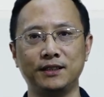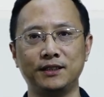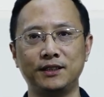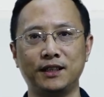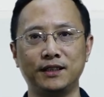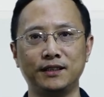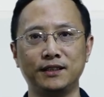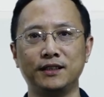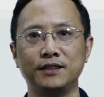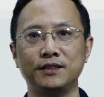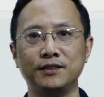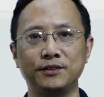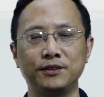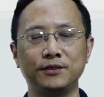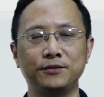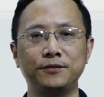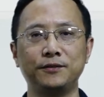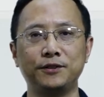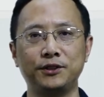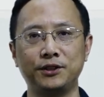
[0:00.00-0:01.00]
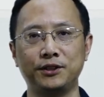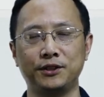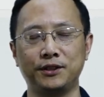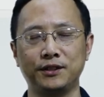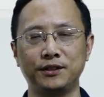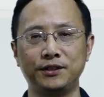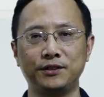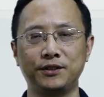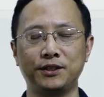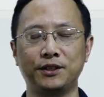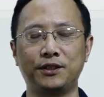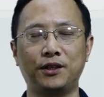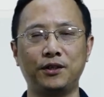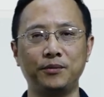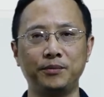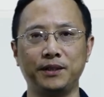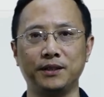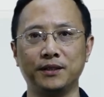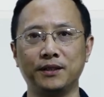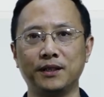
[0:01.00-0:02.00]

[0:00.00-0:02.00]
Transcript: 乘呢，就是复制，就是 copy。